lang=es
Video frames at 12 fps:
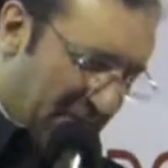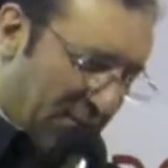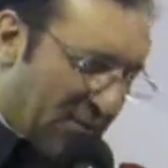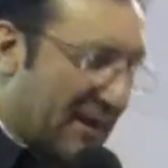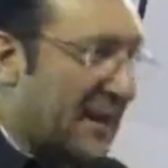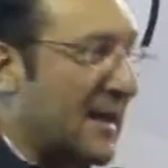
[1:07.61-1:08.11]

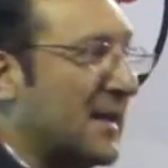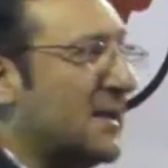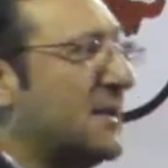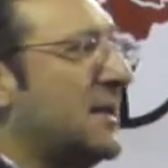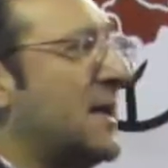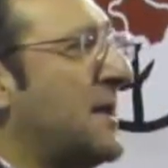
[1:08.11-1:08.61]
fue
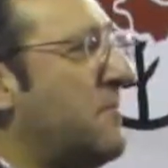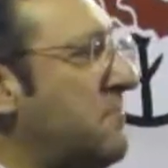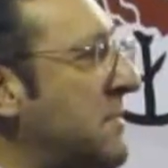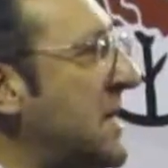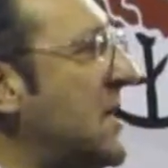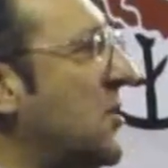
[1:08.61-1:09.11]
de
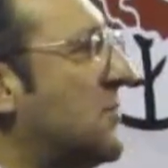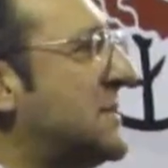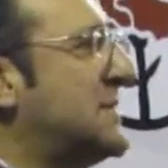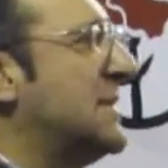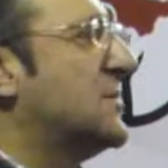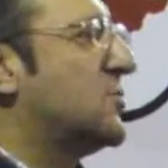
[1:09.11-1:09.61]

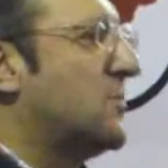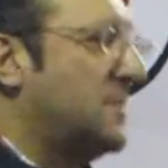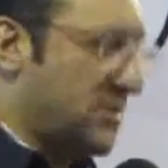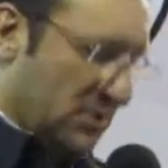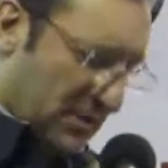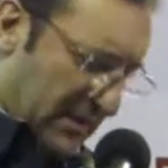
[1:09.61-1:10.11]
1.900
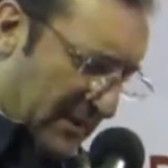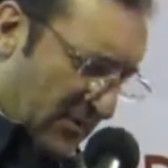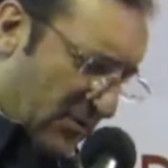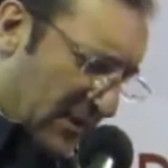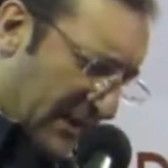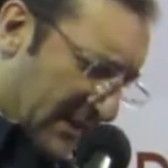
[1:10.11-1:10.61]
millones de
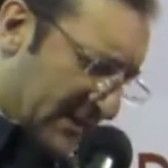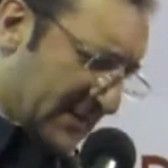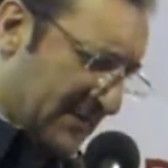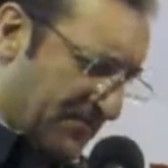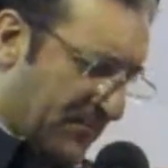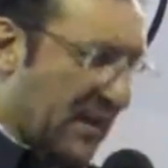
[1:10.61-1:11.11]

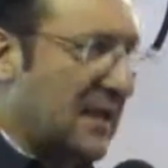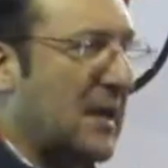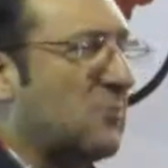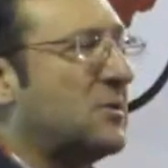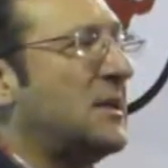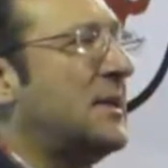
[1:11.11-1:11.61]
dólares y
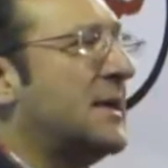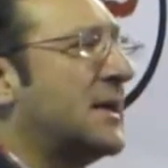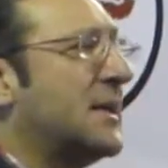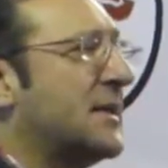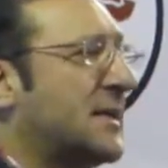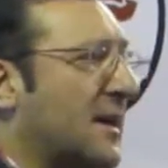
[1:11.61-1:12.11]
la utilidad
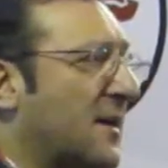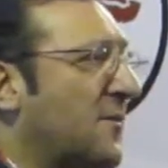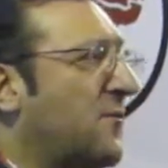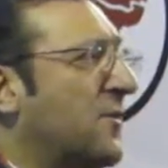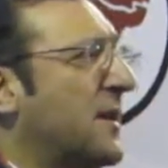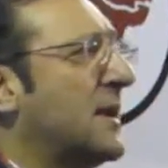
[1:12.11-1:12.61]
neta
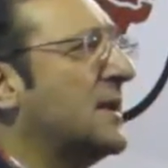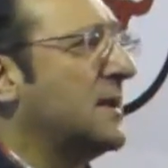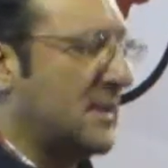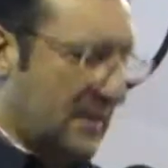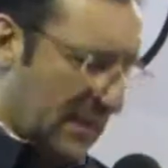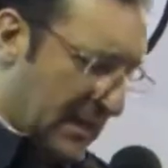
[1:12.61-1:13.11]
fue
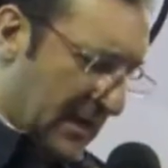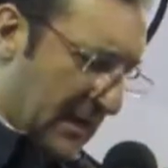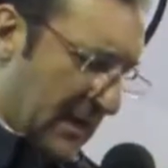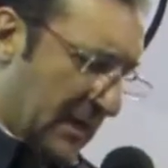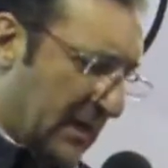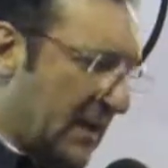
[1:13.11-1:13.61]

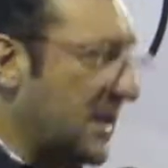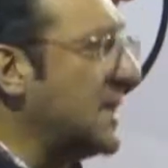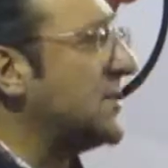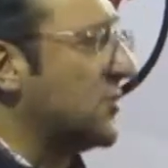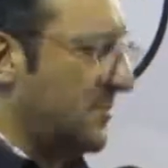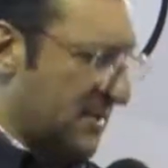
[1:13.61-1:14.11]
de
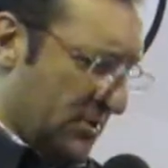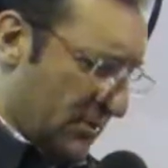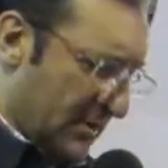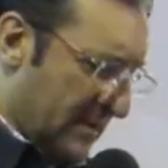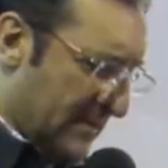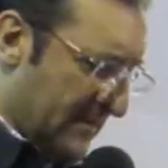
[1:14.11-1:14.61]
500
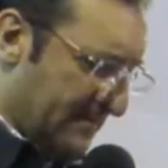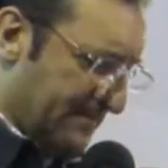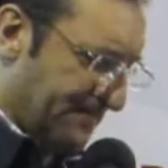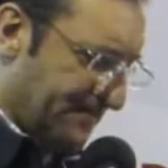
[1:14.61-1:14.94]
millones.